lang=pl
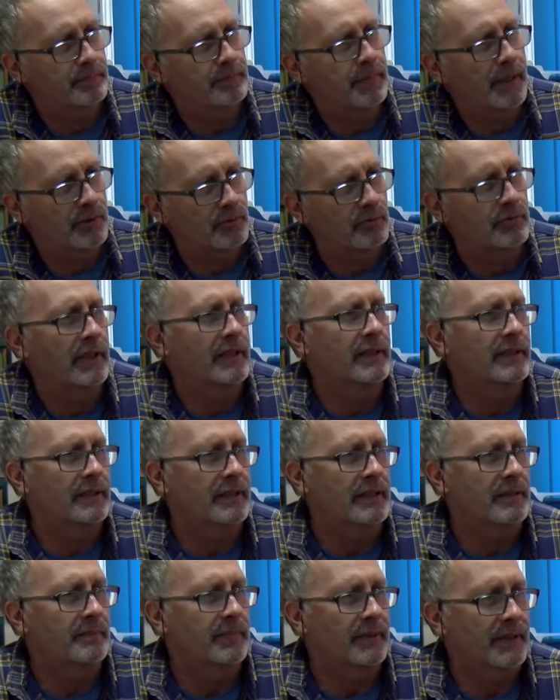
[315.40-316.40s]
padł na
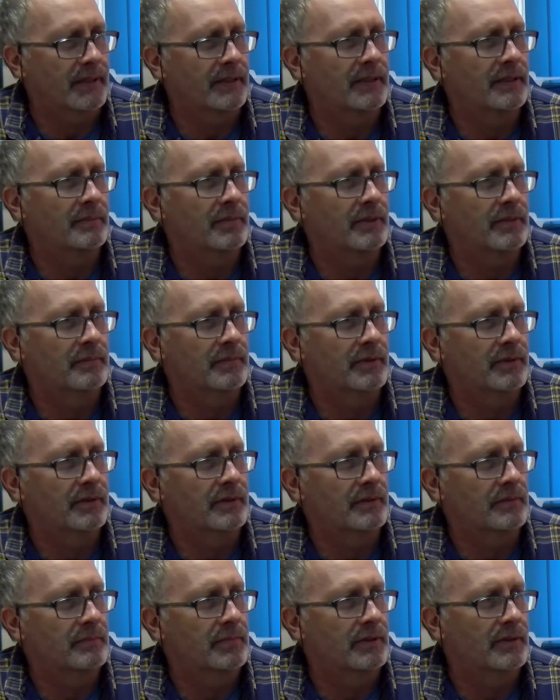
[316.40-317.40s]
ekipę, no bo,
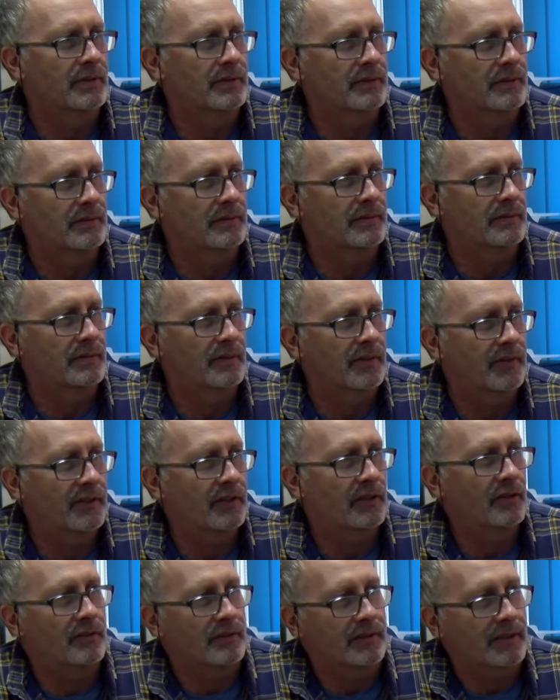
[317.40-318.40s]
bo, bo
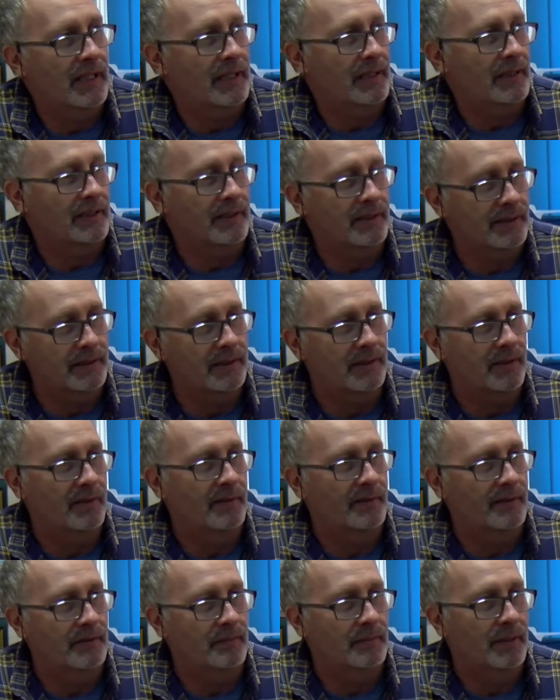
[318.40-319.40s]
skąd nagle jedna
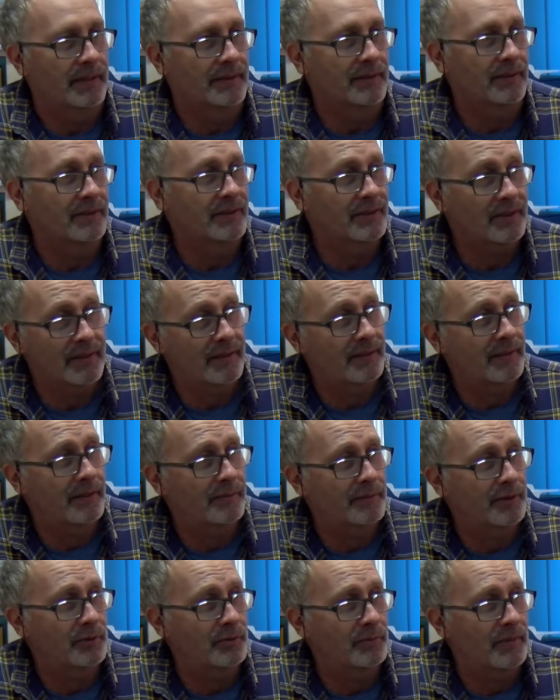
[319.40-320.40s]
osoba? No i to jest
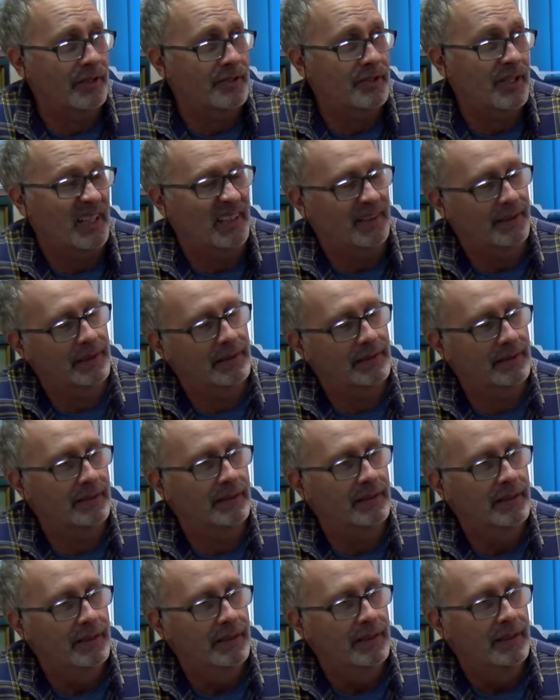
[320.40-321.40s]
niewytłumaczalne,
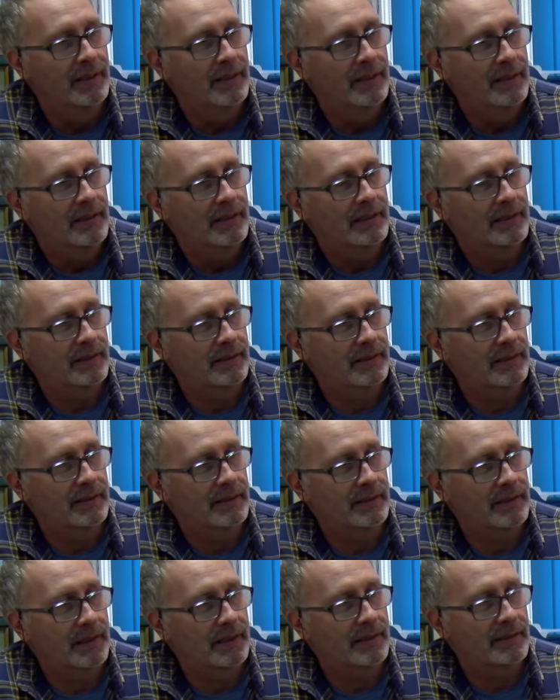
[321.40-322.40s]
ale,
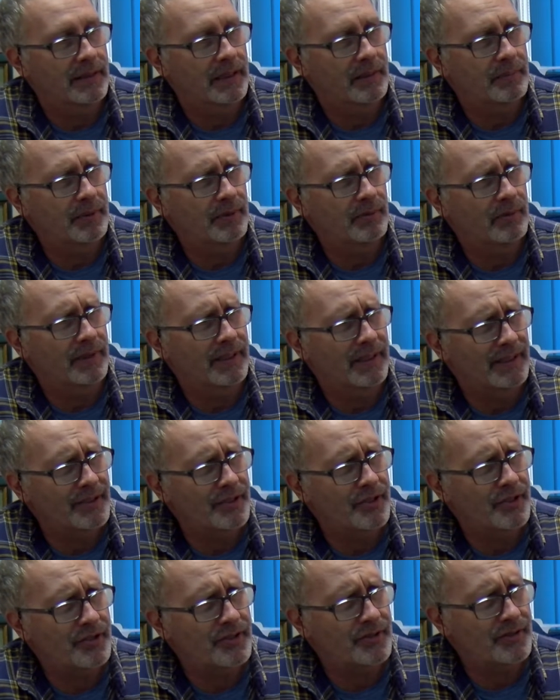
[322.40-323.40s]
ale tak było. Ja
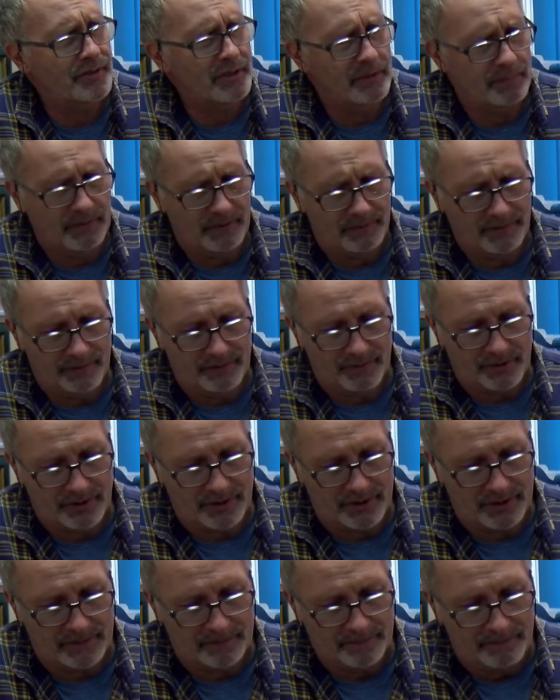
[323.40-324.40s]
też dopowiem,
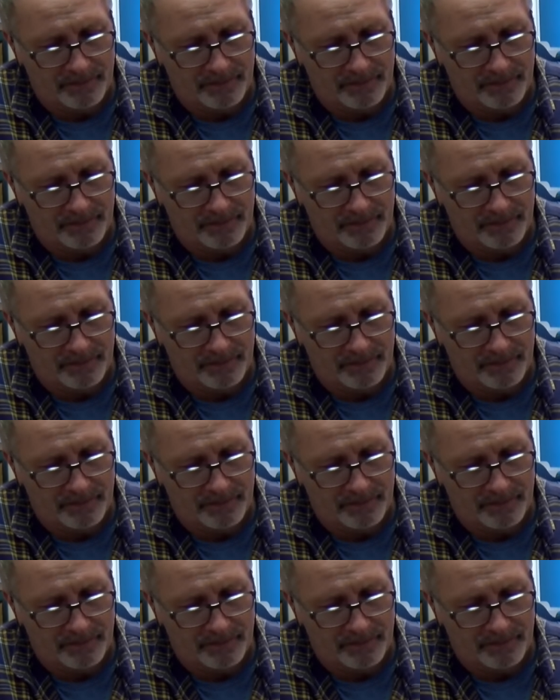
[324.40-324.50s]
że